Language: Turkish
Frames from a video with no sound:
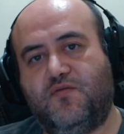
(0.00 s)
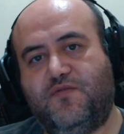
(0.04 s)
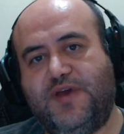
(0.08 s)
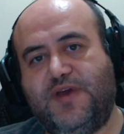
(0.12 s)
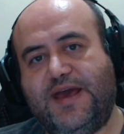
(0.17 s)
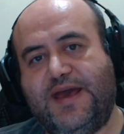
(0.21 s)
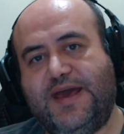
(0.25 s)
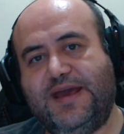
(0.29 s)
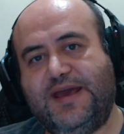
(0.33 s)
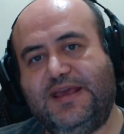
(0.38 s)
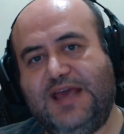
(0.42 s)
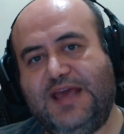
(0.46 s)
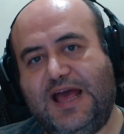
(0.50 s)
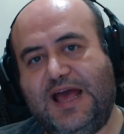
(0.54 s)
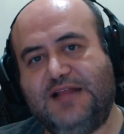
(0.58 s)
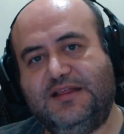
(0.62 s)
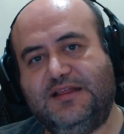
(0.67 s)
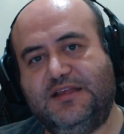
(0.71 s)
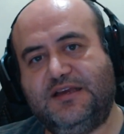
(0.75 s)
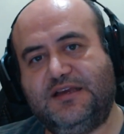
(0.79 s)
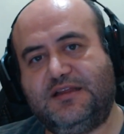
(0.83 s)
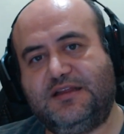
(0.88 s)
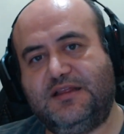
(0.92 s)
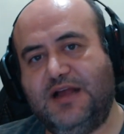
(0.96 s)
Ve
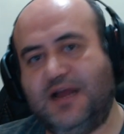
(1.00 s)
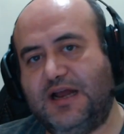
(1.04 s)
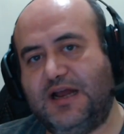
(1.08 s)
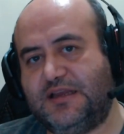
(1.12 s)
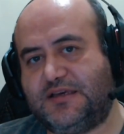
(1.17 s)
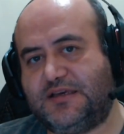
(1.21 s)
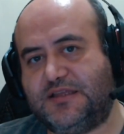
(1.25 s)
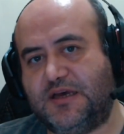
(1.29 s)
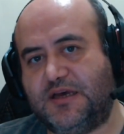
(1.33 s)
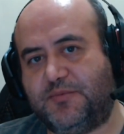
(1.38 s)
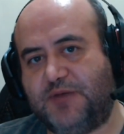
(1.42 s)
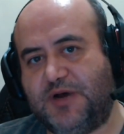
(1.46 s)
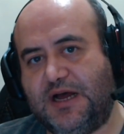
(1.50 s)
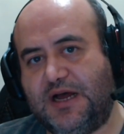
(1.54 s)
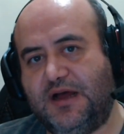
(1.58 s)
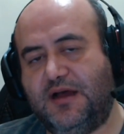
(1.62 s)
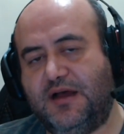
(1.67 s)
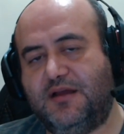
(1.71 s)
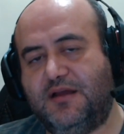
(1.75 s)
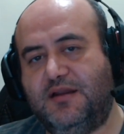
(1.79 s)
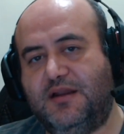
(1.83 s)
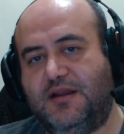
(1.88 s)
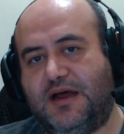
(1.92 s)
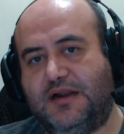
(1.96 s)
geldik Lal
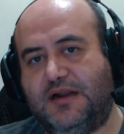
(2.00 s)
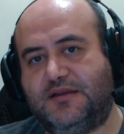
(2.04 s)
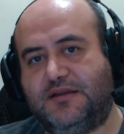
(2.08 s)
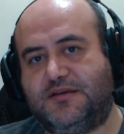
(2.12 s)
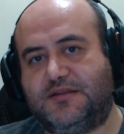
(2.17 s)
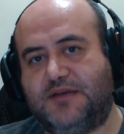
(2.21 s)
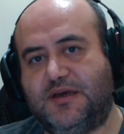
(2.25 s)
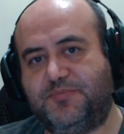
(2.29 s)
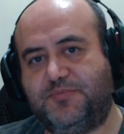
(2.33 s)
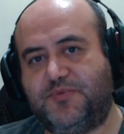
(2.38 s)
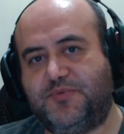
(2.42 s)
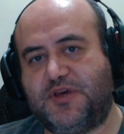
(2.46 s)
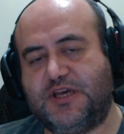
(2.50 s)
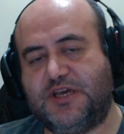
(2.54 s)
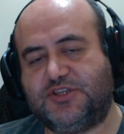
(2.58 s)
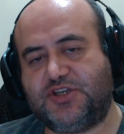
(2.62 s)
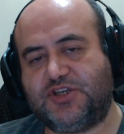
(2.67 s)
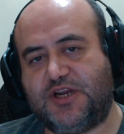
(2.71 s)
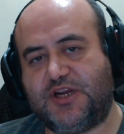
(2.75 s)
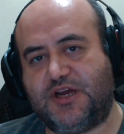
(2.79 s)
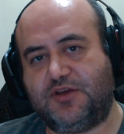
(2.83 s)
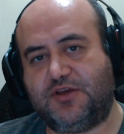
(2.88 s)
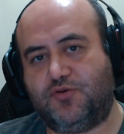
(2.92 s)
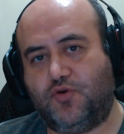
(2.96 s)
kitaba. Lal kitap
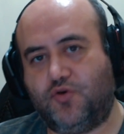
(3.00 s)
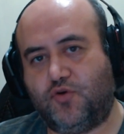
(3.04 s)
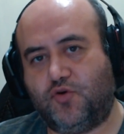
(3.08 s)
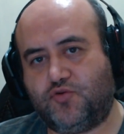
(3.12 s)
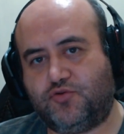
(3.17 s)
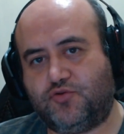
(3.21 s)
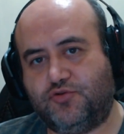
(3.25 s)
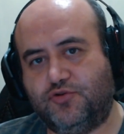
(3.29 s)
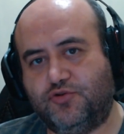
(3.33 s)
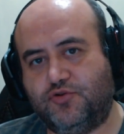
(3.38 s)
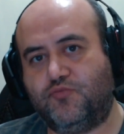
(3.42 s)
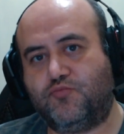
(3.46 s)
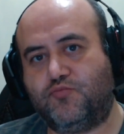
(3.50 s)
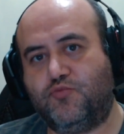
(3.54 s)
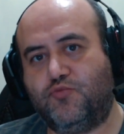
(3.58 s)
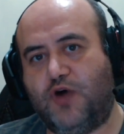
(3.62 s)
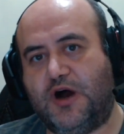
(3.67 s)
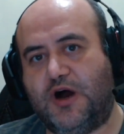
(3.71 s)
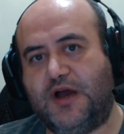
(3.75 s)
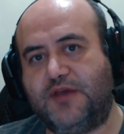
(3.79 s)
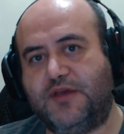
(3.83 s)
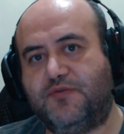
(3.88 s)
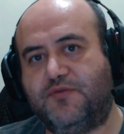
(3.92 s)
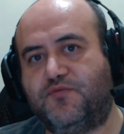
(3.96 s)
geçen ay yoktu.
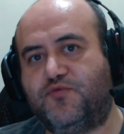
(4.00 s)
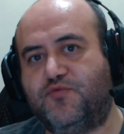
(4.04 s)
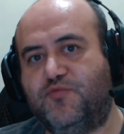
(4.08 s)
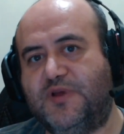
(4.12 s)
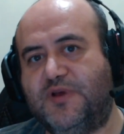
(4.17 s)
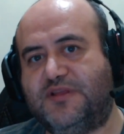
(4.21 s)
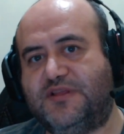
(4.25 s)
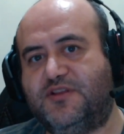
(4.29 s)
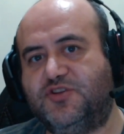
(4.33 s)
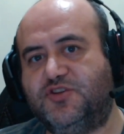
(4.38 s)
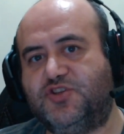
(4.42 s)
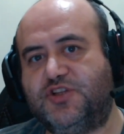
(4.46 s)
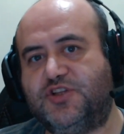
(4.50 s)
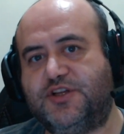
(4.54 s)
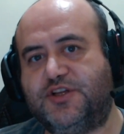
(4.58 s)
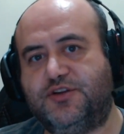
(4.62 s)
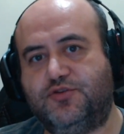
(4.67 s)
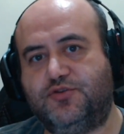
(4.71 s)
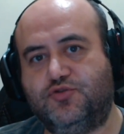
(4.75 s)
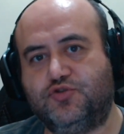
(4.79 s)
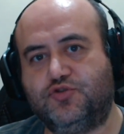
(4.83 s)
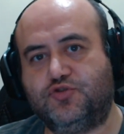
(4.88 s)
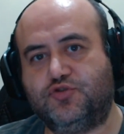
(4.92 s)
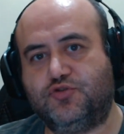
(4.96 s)
Bu ay
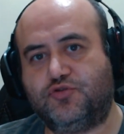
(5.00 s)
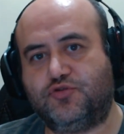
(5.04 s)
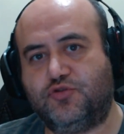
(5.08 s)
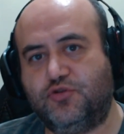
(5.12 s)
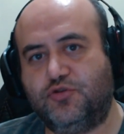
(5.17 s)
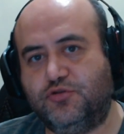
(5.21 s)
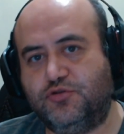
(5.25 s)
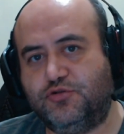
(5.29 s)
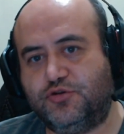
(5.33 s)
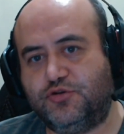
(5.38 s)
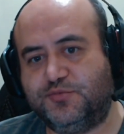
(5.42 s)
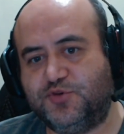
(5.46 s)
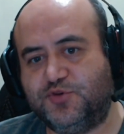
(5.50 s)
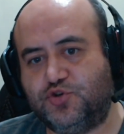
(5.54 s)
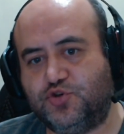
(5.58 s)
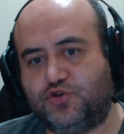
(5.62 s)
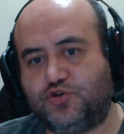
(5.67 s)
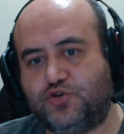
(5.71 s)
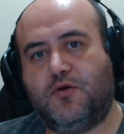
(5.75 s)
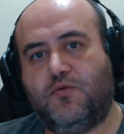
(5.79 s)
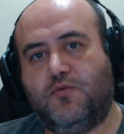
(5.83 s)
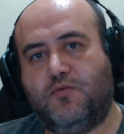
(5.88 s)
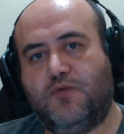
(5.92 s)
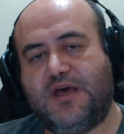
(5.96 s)
fümetticilerin yüzünü
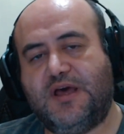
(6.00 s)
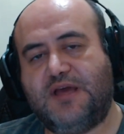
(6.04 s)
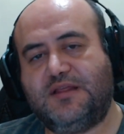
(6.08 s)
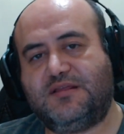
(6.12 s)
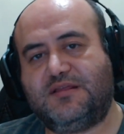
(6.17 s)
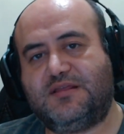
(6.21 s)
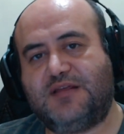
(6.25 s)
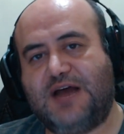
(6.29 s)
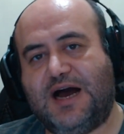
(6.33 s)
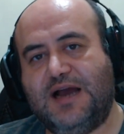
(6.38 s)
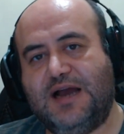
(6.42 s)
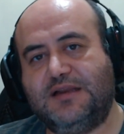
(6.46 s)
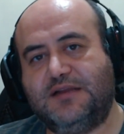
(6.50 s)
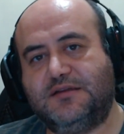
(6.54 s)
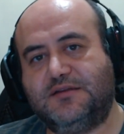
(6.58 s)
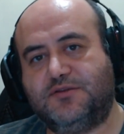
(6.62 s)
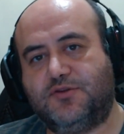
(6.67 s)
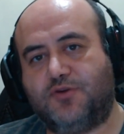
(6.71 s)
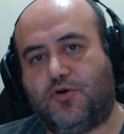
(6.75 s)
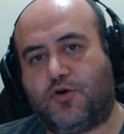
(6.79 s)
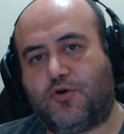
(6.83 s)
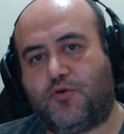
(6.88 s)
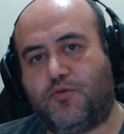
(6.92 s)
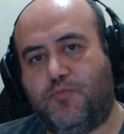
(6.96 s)
güldürmüş ve
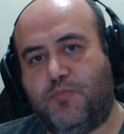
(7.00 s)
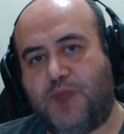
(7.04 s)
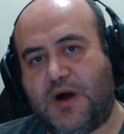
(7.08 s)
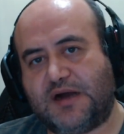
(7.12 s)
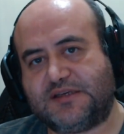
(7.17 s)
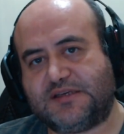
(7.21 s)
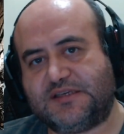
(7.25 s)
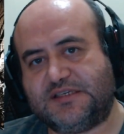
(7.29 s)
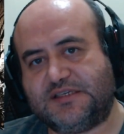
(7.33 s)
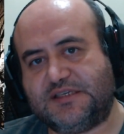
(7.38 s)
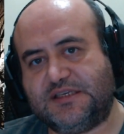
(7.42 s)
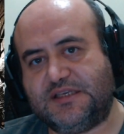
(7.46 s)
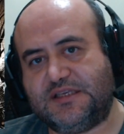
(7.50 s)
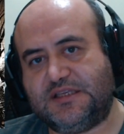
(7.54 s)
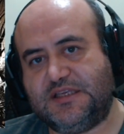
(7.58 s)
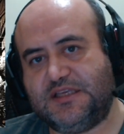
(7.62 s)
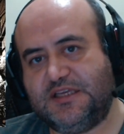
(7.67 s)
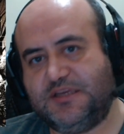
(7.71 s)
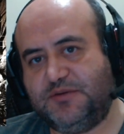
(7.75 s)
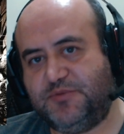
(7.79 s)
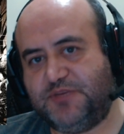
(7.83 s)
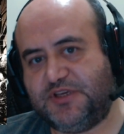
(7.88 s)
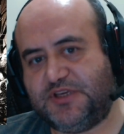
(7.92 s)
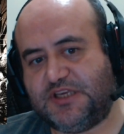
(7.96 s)
Dylan Maxi
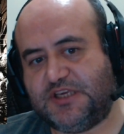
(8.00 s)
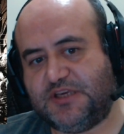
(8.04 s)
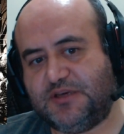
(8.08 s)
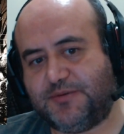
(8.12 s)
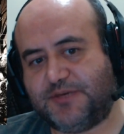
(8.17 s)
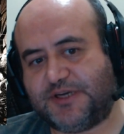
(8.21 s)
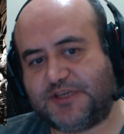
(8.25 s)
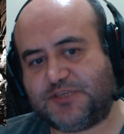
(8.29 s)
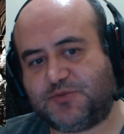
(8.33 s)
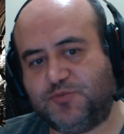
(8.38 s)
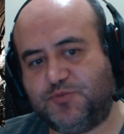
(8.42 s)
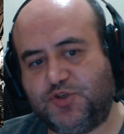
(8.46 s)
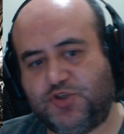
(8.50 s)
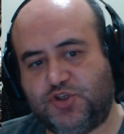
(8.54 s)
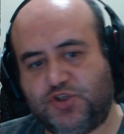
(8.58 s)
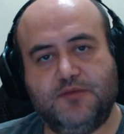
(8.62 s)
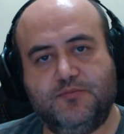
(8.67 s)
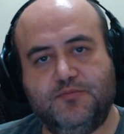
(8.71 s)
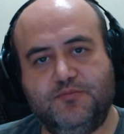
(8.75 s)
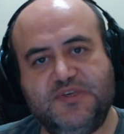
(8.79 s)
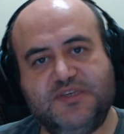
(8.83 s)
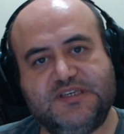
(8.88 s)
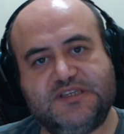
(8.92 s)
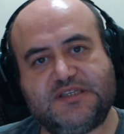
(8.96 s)
22'yi
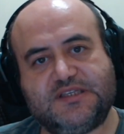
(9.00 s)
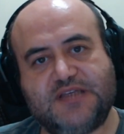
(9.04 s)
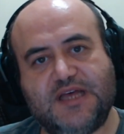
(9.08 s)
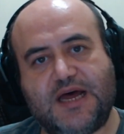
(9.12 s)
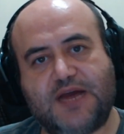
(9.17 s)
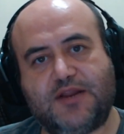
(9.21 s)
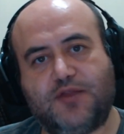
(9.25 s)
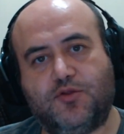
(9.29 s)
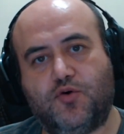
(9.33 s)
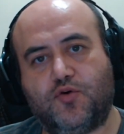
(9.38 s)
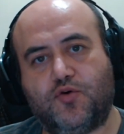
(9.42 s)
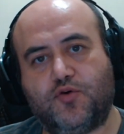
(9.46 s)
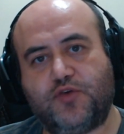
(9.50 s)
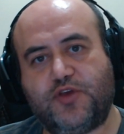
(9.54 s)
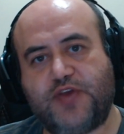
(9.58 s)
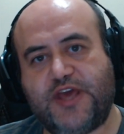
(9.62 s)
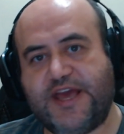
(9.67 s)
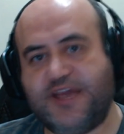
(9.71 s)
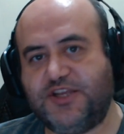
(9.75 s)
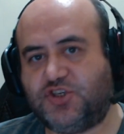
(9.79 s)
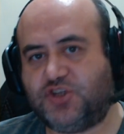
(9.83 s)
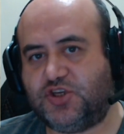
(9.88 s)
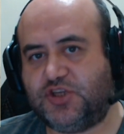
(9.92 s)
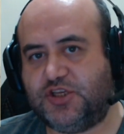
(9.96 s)
basmış. Mr. No
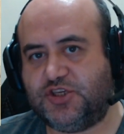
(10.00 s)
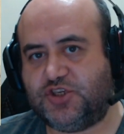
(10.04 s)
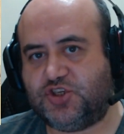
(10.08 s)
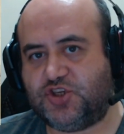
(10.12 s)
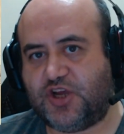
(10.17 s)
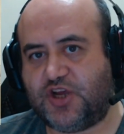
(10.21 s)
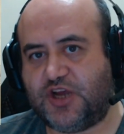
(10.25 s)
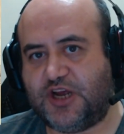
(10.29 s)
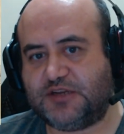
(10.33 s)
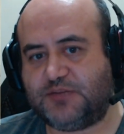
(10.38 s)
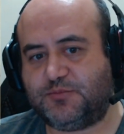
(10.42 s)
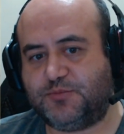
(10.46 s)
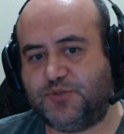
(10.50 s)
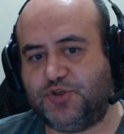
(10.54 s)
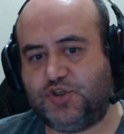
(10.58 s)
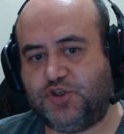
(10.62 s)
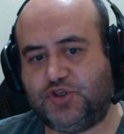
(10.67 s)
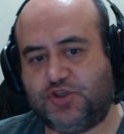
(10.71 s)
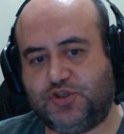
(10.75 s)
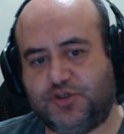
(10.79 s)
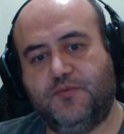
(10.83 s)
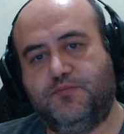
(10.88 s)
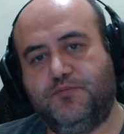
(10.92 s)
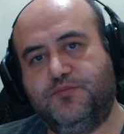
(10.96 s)
gençliği
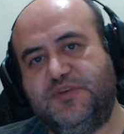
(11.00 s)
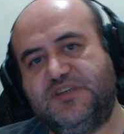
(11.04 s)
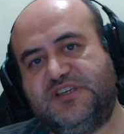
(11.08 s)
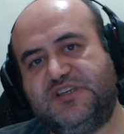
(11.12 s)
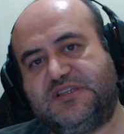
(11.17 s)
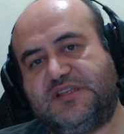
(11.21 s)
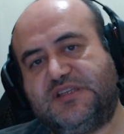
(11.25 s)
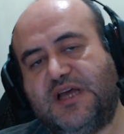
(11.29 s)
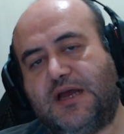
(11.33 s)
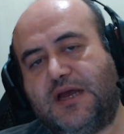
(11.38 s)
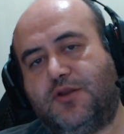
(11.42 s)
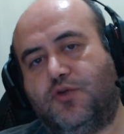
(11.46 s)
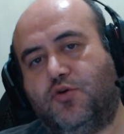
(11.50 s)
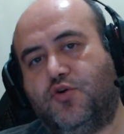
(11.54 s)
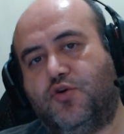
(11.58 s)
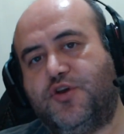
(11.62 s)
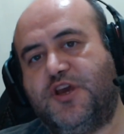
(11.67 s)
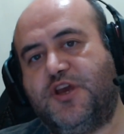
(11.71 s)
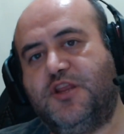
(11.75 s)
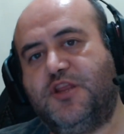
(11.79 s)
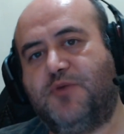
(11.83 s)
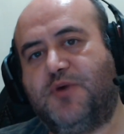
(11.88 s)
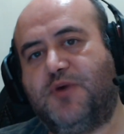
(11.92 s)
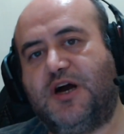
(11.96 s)
çıkartmış. Mr. No
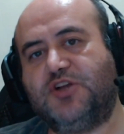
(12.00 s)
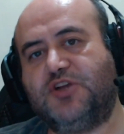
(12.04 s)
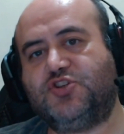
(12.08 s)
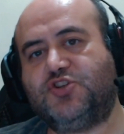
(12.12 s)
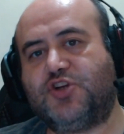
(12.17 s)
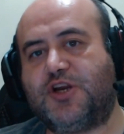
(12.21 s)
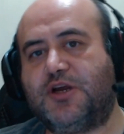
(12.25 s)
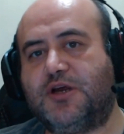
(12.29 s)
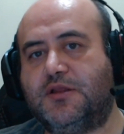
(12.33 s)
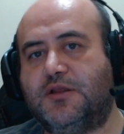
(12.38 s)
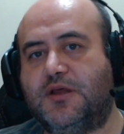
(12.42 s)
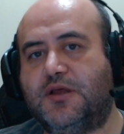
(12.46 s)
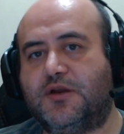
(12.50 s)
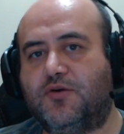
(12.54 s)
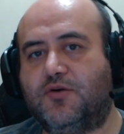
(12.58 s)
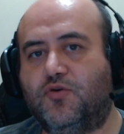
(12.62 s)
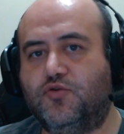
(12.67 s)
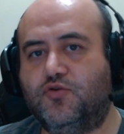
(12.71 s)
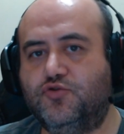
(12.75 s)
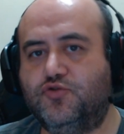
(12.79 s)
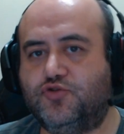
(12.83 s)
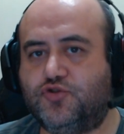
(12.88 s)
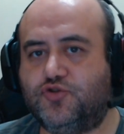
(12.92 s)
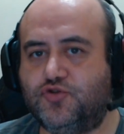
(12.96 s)
yeni maceralar
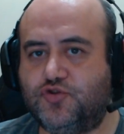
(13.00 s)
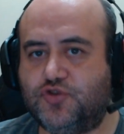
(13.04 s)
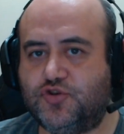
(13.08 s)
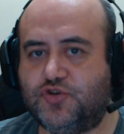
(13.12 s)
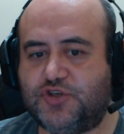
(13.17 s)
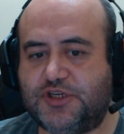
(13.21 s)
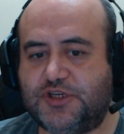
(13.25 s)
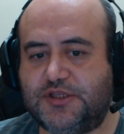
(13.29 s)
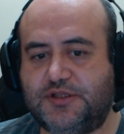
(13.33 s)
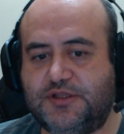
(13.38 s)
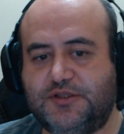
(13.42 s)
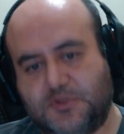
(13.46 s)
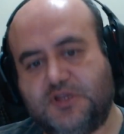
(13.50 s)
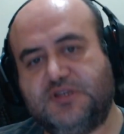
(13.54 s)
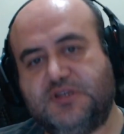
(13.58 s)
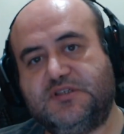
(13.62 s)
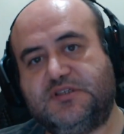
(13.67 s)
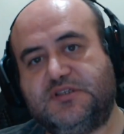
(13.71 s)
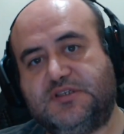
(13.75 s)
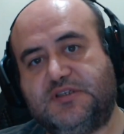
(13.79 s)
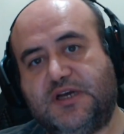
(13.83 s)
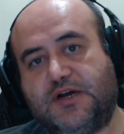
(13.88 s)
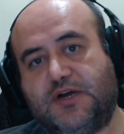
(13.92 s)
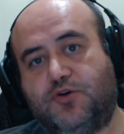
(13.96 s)
13. cilt.
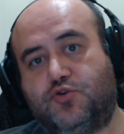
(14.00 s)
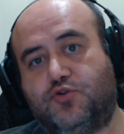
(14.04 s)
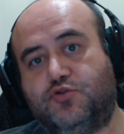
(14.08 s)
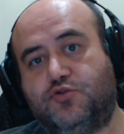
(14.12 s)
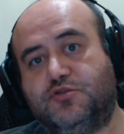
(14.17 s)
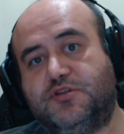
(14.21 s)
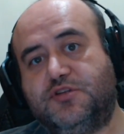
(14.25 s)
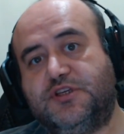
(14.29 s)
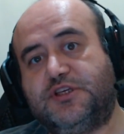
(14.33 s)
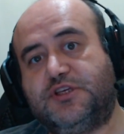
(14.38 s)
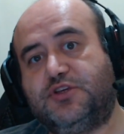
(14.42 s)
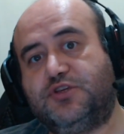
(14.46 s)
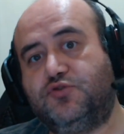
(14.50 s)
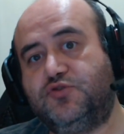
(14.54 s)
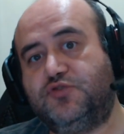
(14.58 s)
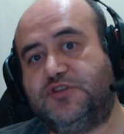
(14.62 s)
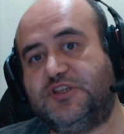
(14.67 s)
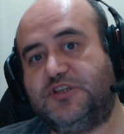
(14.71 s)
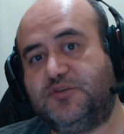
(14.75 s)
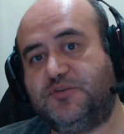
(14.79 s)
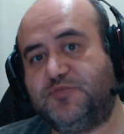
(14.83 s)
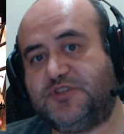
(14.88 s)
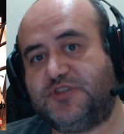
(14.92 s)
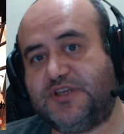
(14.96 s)
Zagor'un
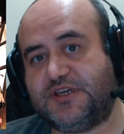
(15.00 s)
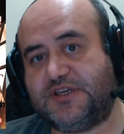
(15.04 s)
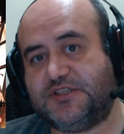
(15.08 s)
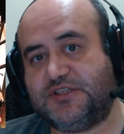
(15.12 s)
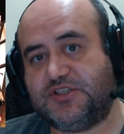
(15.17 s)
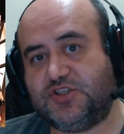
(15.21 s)
228.